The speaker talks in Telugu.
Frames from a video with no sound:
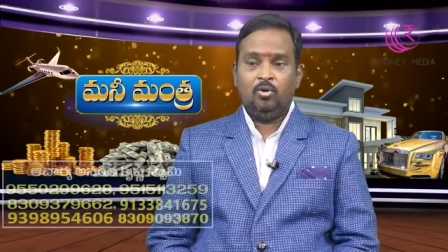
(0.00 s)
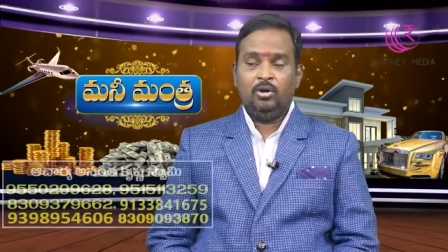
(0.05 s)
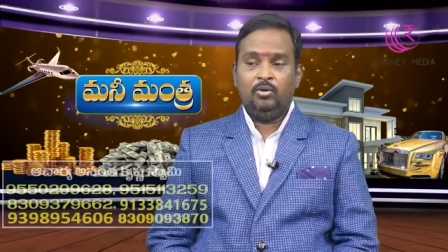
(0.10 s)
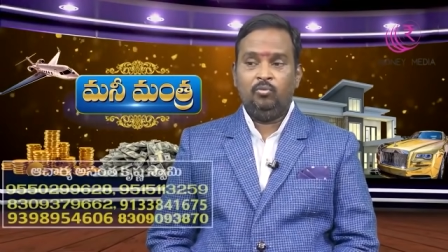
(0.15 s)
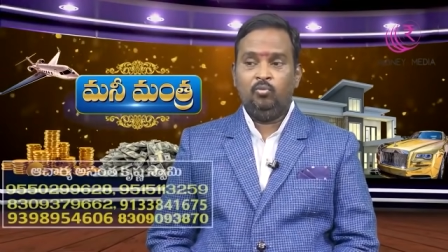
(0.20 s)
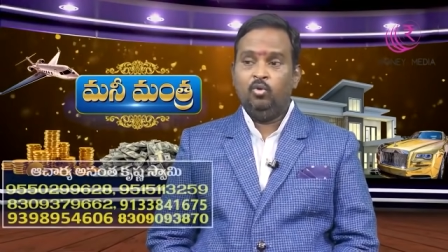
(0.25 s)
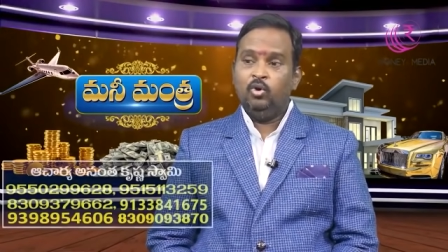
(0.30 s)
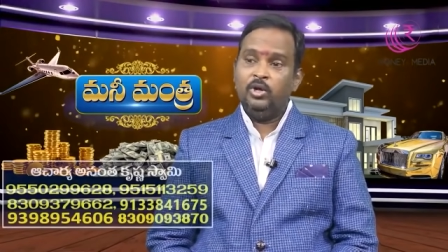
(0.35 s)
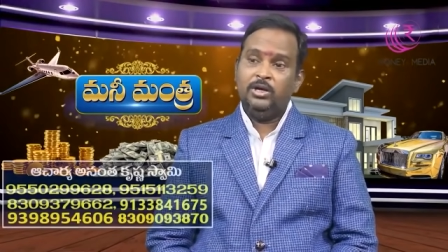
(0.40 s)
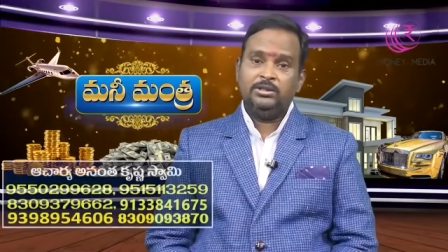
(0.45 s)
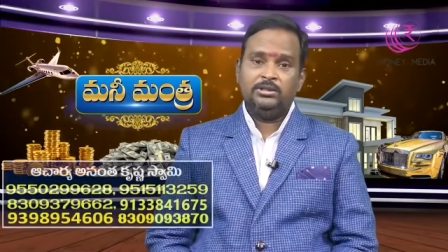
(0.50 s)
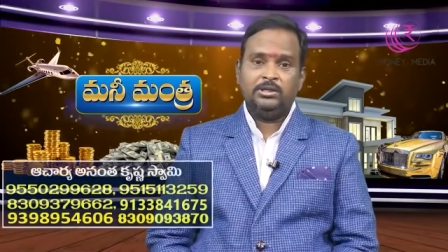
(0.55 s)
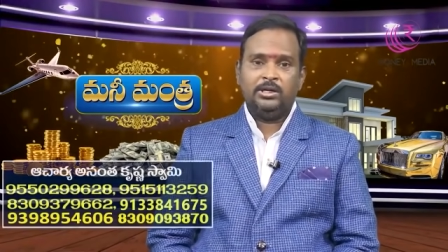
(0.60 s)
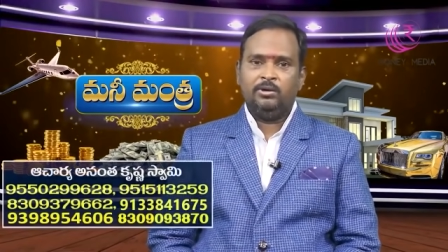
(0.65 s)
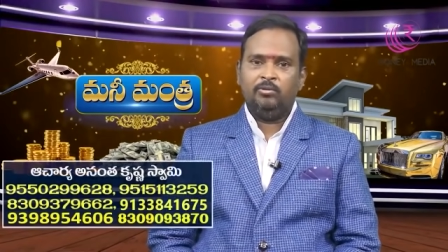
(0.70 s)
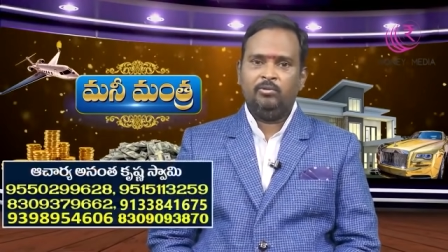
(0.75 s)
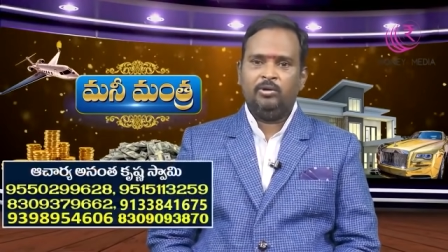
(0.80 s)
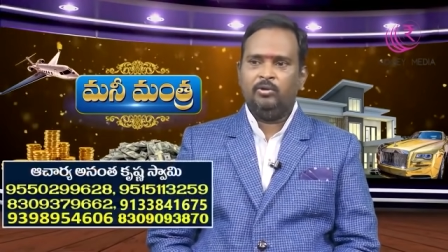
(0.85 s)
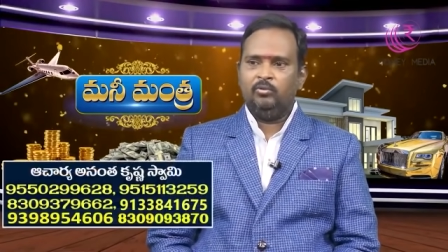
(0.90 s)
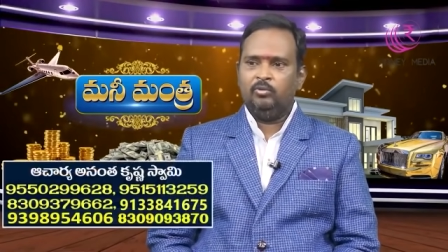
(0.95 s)
కొన్ని
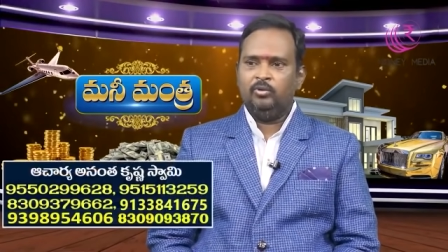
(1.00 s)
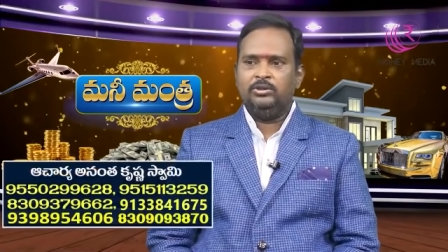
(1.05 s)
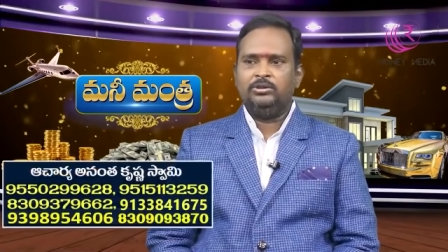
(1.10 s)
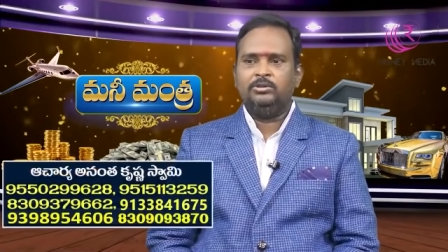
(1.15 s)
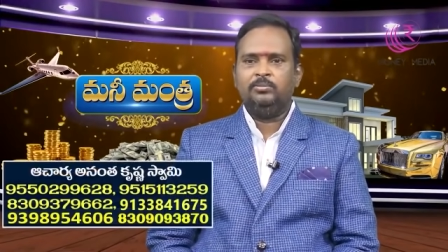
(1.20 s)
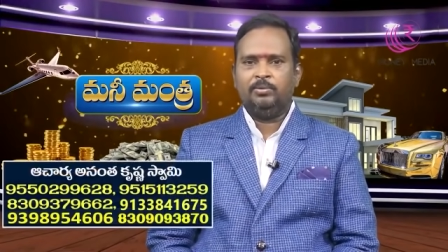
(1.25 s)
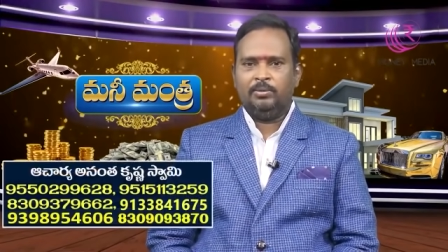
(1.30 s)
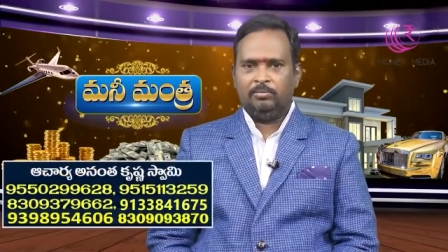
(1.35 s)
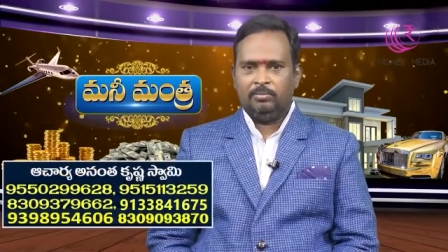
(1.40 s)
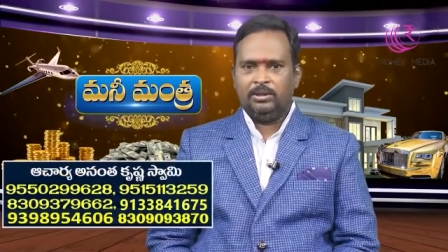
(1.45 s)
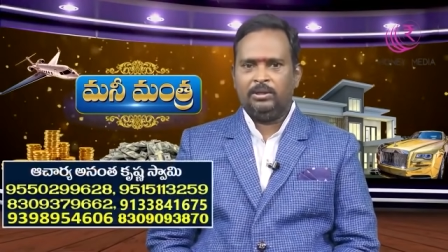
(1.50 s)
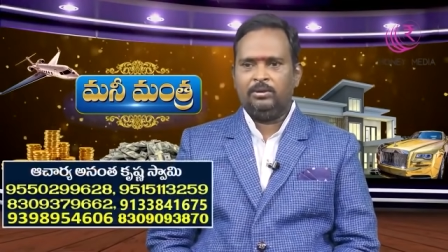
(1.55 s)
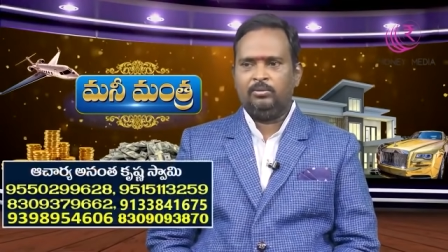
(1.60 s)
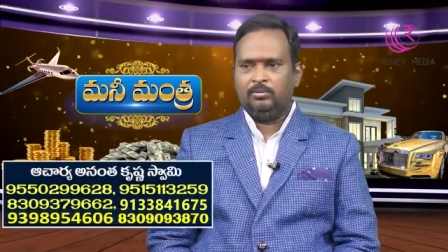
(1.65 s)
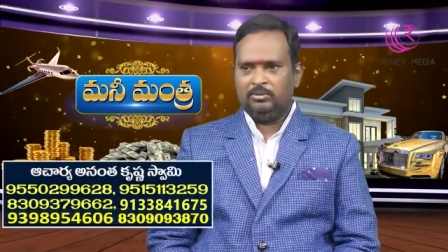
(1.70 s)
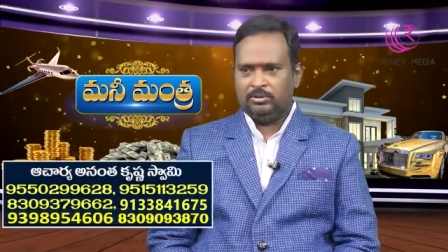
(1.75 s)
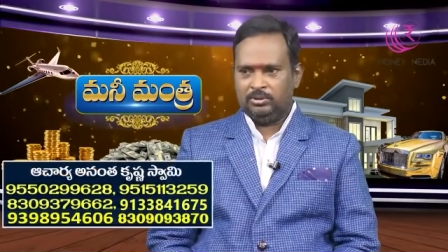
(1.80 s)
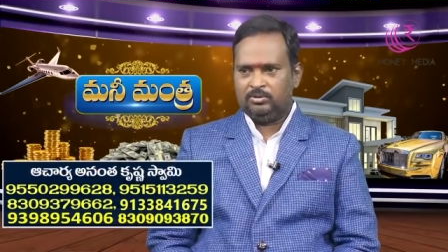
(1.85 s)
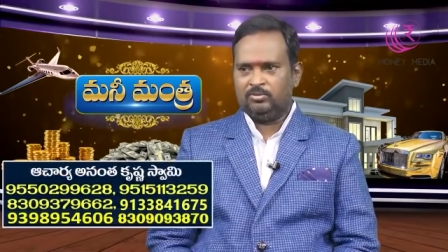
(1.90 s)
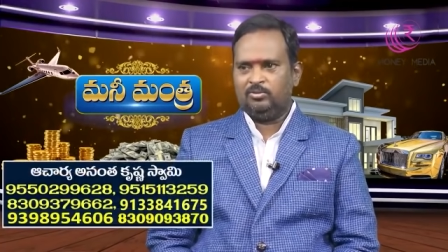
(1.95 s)
ఊహించని కూడా ఊహించి
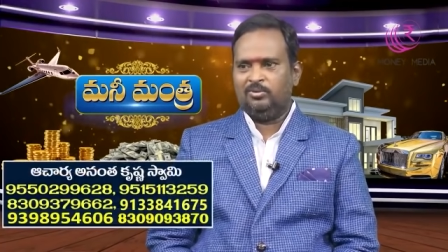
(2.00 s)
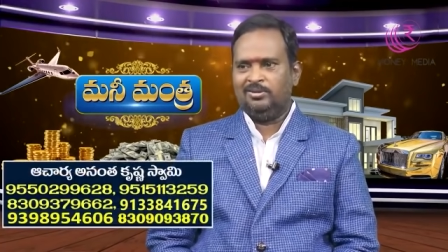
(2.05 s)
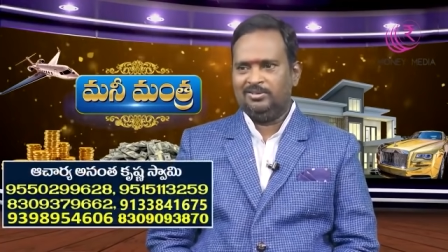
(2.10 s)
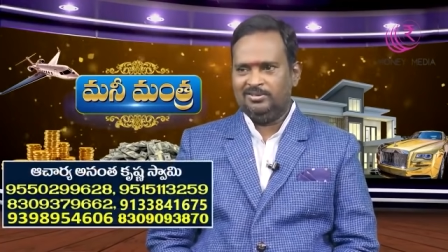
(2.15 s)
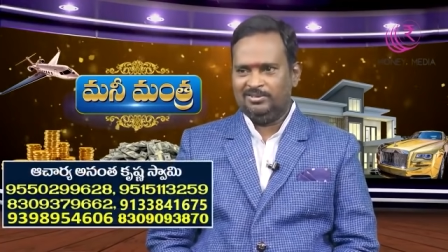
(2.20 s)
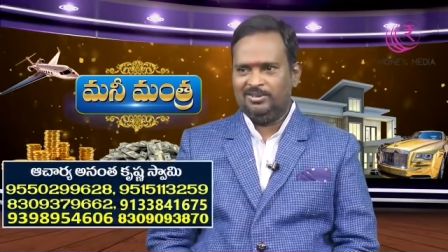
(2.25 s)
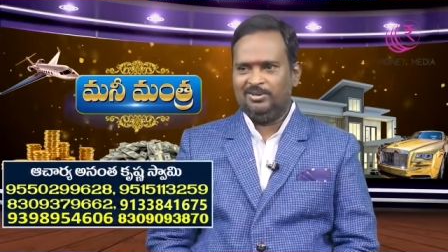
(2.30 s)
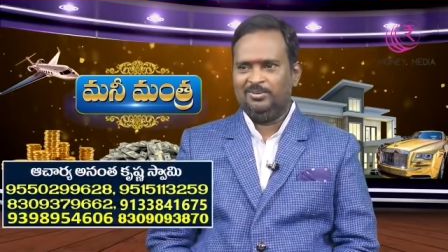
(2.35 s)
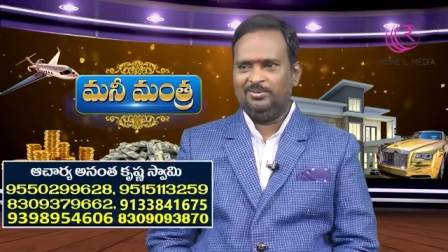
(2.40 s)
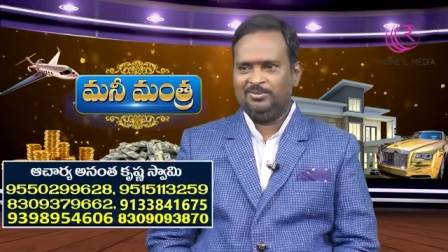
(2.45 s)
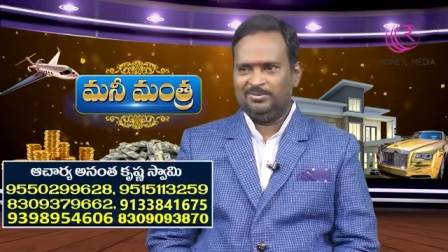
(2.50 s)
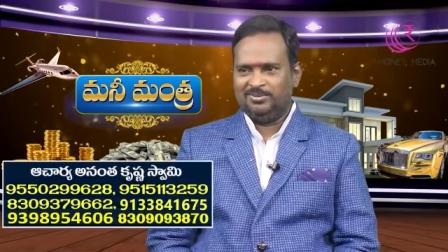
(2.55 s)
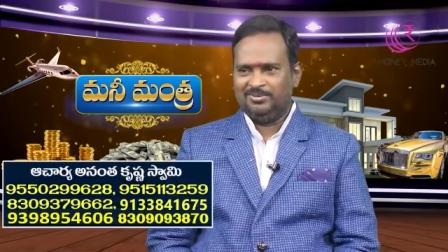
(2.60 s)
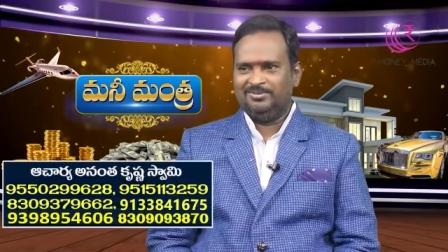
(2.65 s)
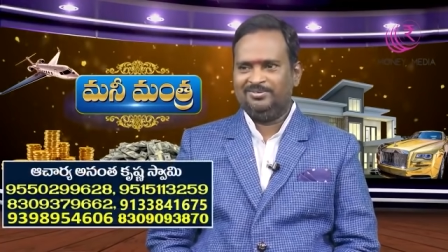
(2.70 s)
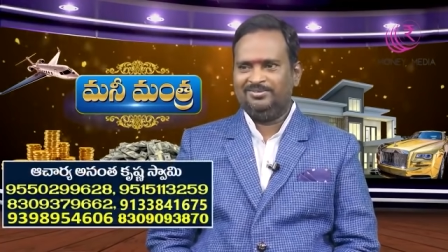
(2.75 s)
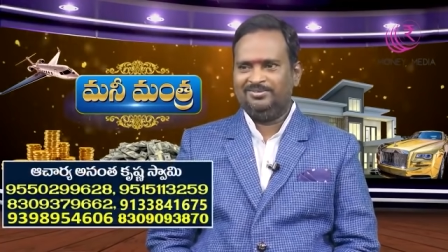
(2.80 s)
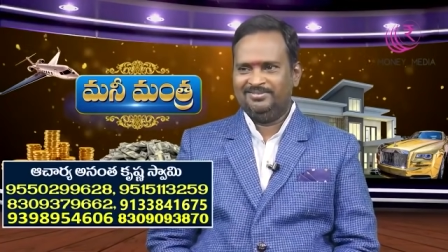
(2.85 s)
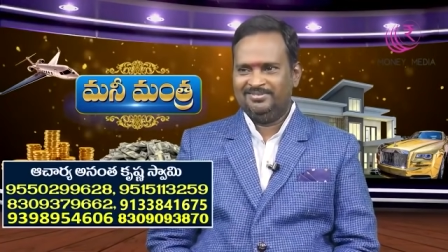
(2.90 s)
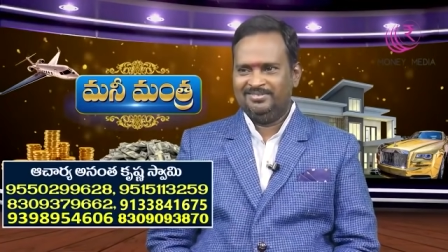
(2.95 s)
ప్రమాదాలు కొని తెచ్చుకోవడం
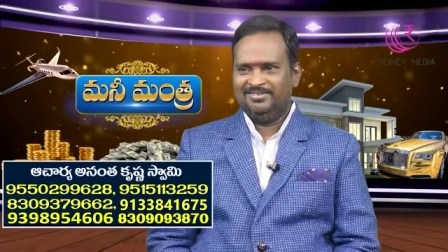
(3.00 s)
జరుగుతుంది